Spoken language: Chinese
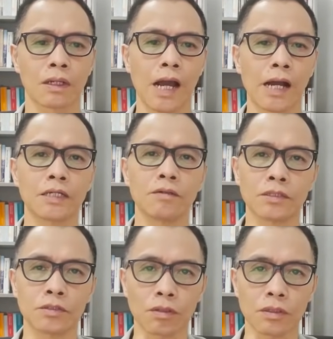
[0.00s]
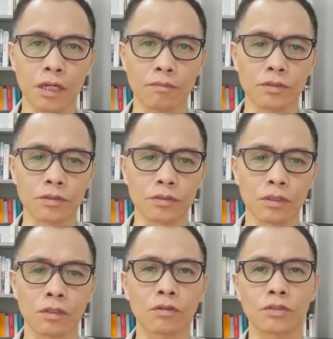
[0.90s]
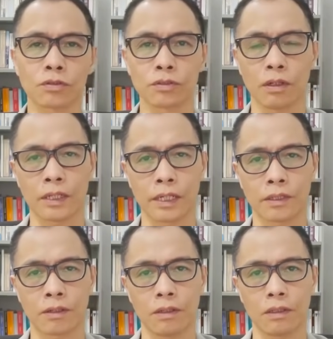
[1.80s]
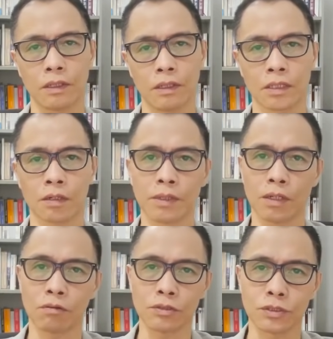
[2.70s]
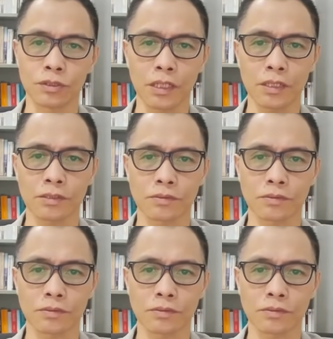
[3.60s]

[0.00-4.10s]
硬要民主党参选，对中央来说有什么好处呢？